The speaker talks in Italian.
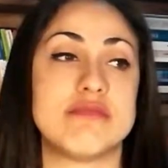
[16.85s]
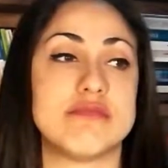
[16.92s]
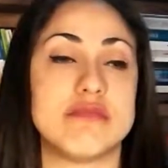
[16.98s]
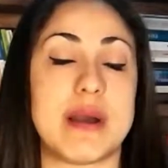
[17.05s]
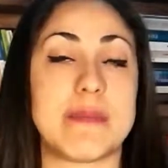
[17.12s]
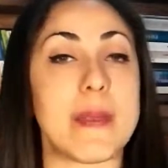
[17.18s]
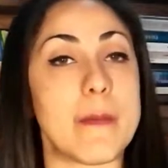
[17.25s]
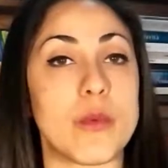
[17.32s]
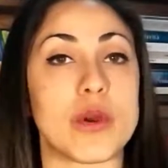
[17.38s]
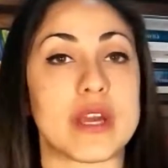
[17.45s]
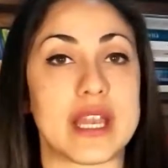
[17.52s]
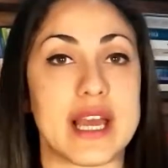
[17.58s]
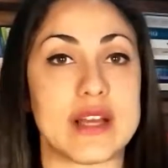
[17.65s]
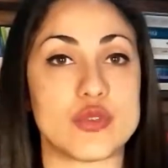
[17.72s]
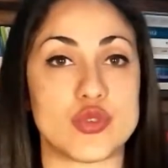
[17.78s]
Mm, abbiamo
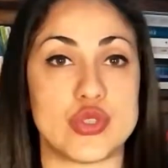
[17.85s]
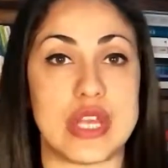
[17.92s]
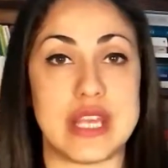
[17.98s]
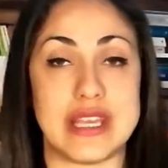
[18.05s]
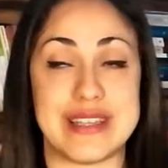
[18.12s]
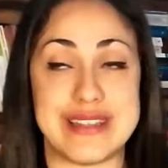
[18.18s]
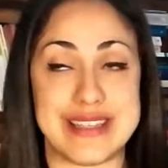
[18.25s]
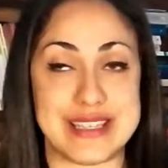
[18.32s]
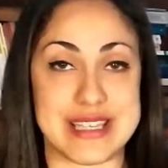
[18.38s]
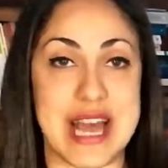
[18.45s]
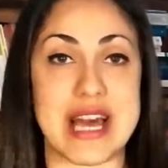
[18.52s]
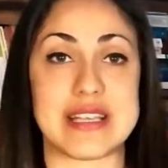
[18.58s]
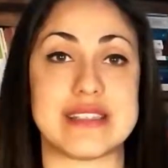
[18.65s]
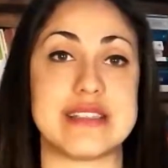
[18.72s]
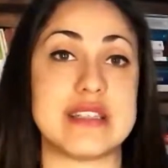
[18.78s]
creato dei
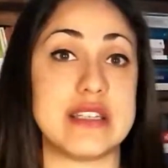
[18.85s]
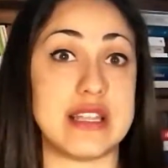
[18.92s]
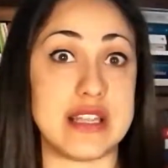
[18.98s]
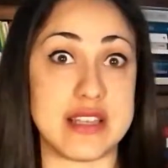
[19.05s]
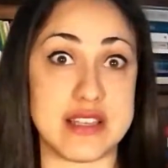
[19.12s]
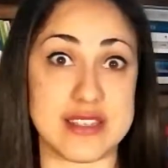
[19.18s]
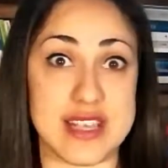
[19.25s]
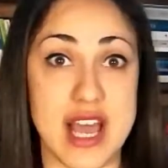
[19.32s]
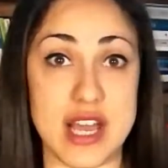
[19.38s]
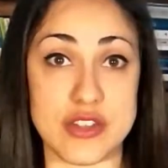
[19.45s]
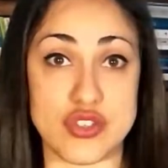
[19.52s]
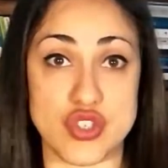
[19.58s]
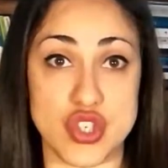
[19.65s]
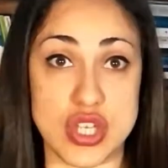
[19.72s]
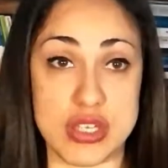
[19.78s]
disastri, dei
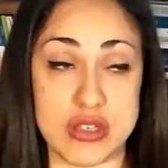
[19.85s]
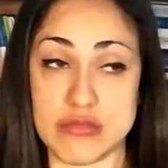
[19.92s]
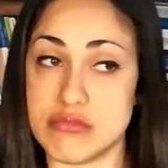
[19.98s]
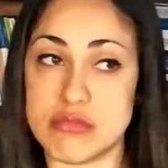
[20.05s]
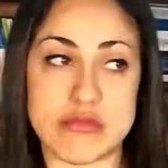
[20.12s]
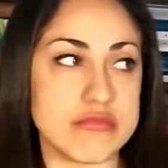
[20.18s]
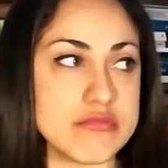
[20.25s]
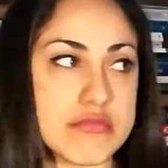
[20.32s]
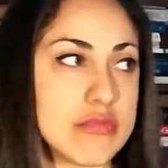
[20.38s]
disagi mm,